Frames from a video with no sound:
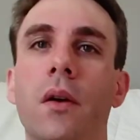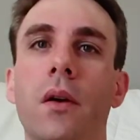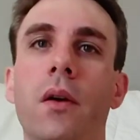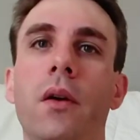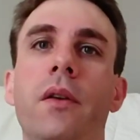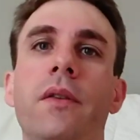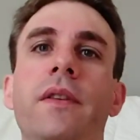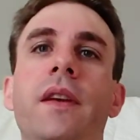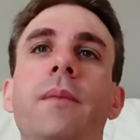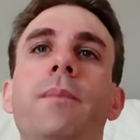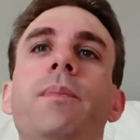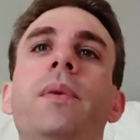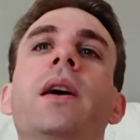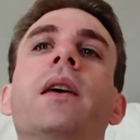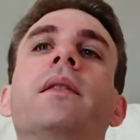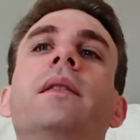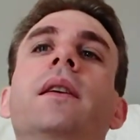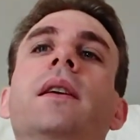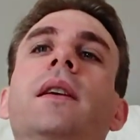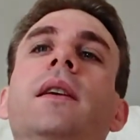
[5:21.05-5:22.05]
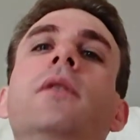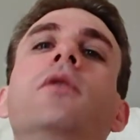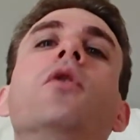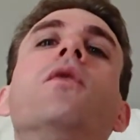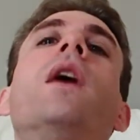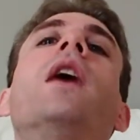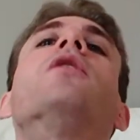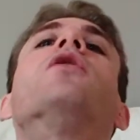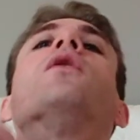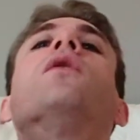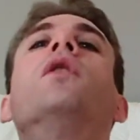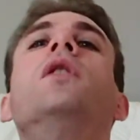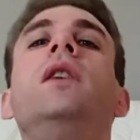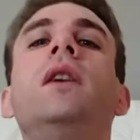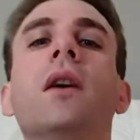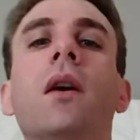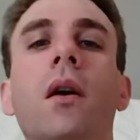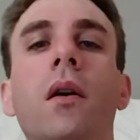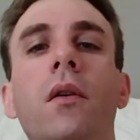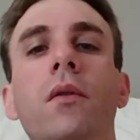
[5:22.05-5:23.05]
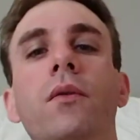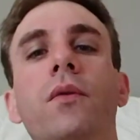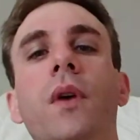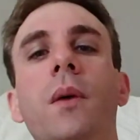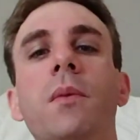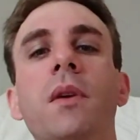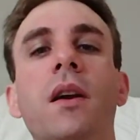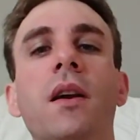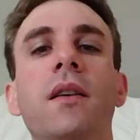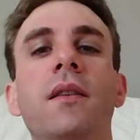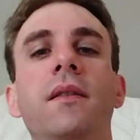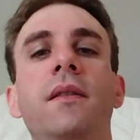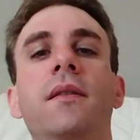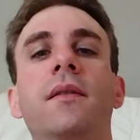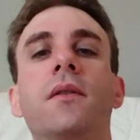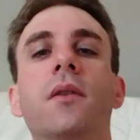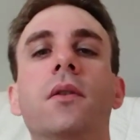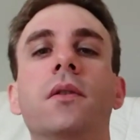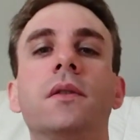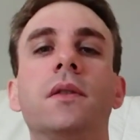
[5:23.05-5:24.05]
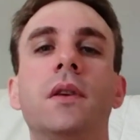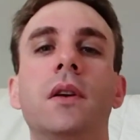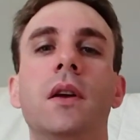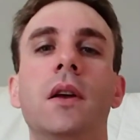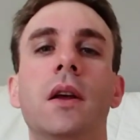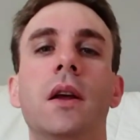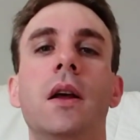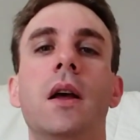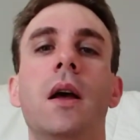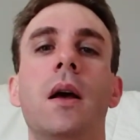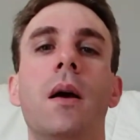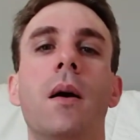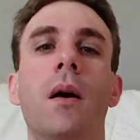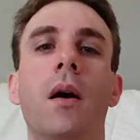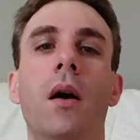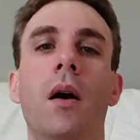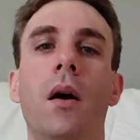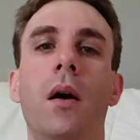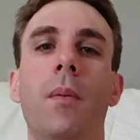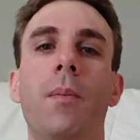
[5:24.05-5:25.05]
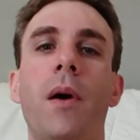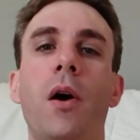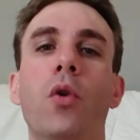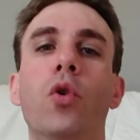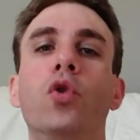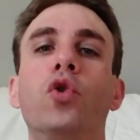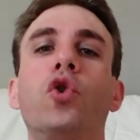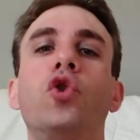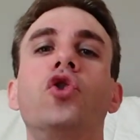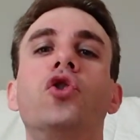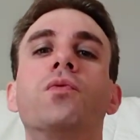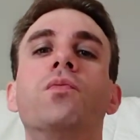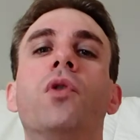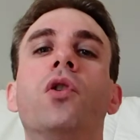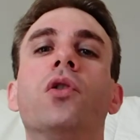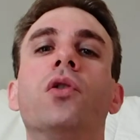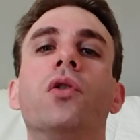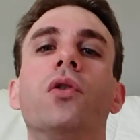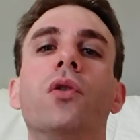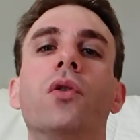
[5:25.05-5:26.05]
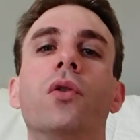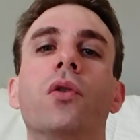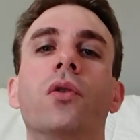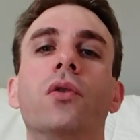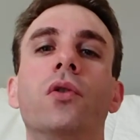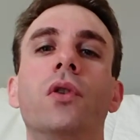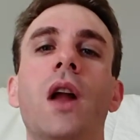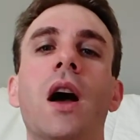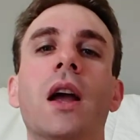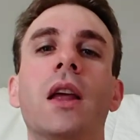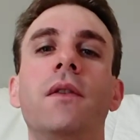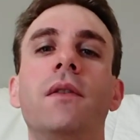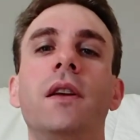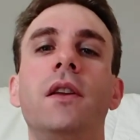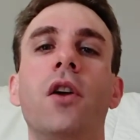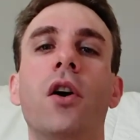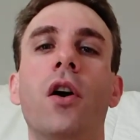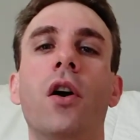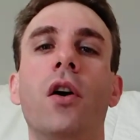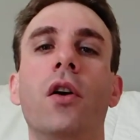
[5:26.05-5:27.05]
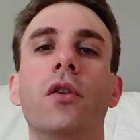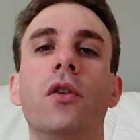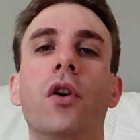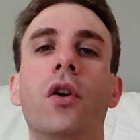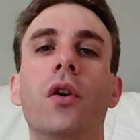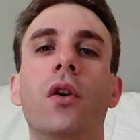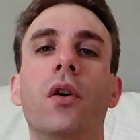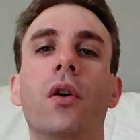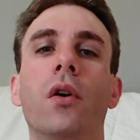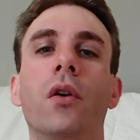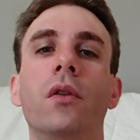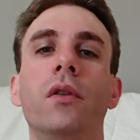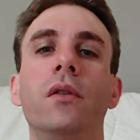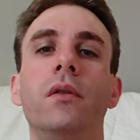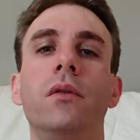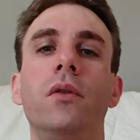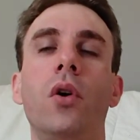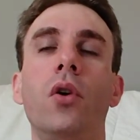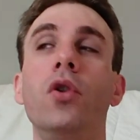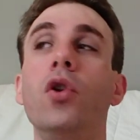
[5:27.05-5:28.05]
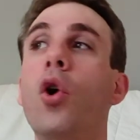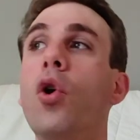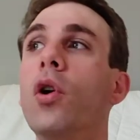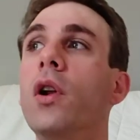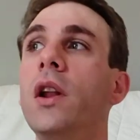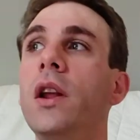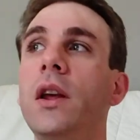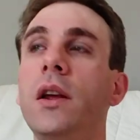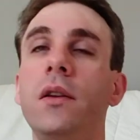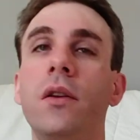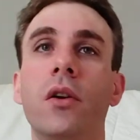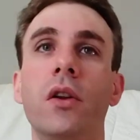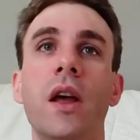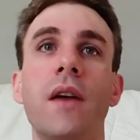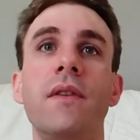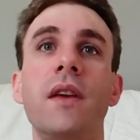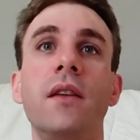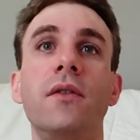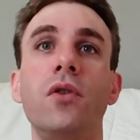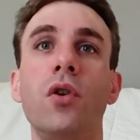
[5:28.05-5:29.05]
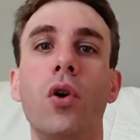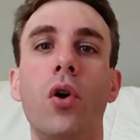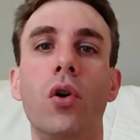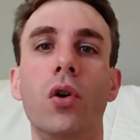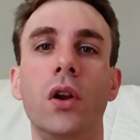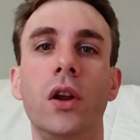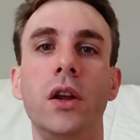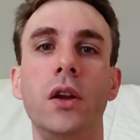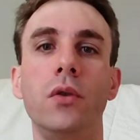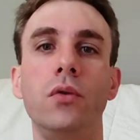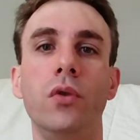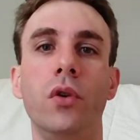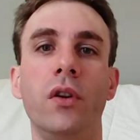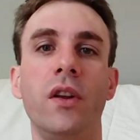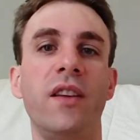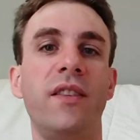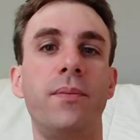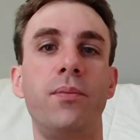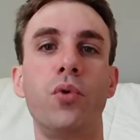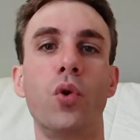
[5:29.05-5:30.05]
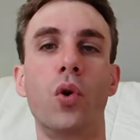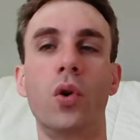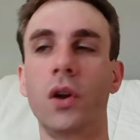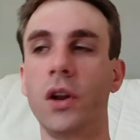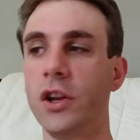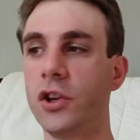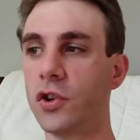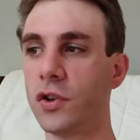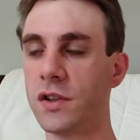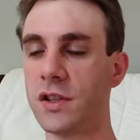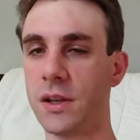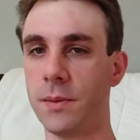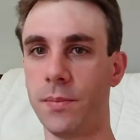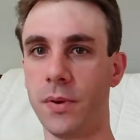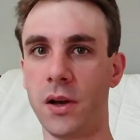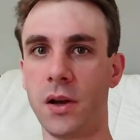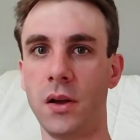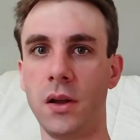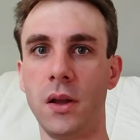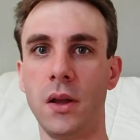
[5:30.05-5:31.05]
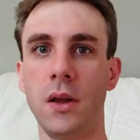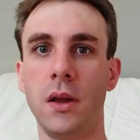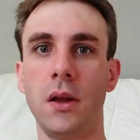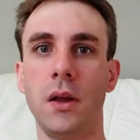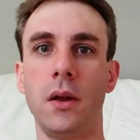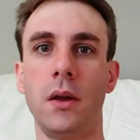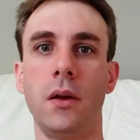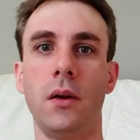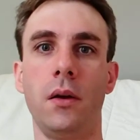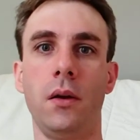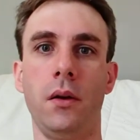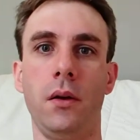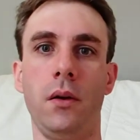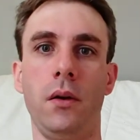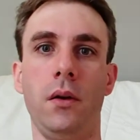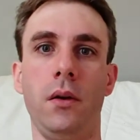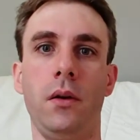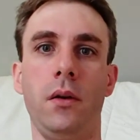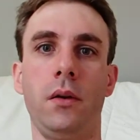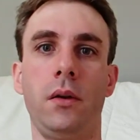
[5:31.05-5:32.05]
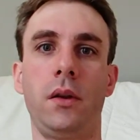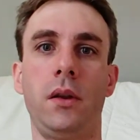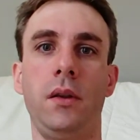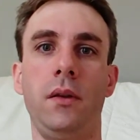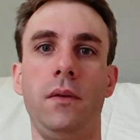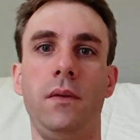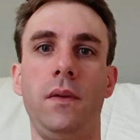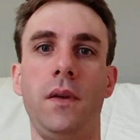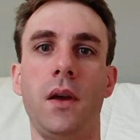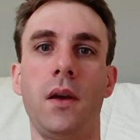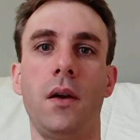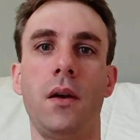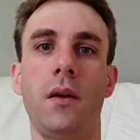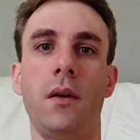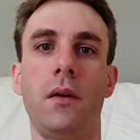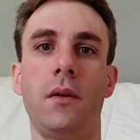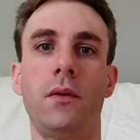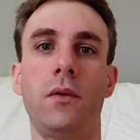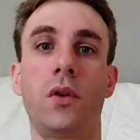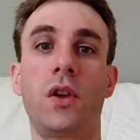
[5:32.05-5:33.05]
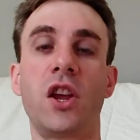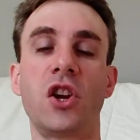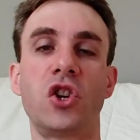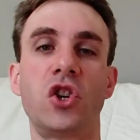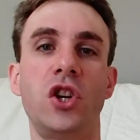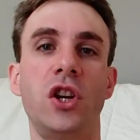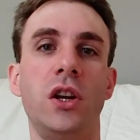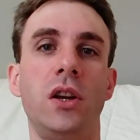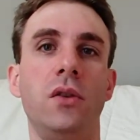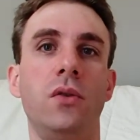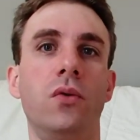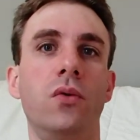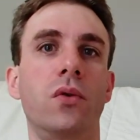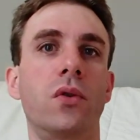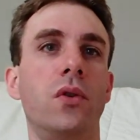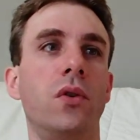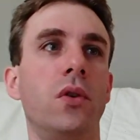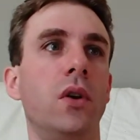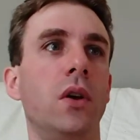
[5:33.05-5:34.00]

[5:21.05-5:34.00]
cette perte et qui va devenir une famille résistante par le truchement de, de l'arrivée d'un Anglais, d'un aviateur anglais ou d'un espion anglais, je ne sais pas, euh, qui vient se cacher donc